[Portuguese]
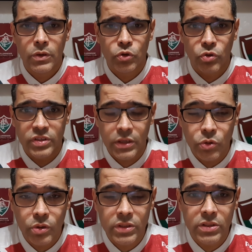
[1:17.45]
Os
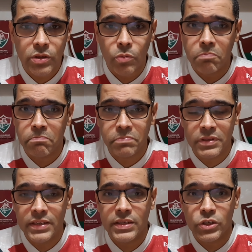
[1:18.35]
torcedores estão
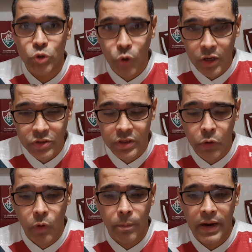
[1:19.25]
desejosos em
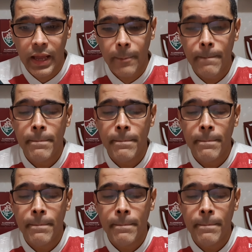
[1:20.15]
comprar,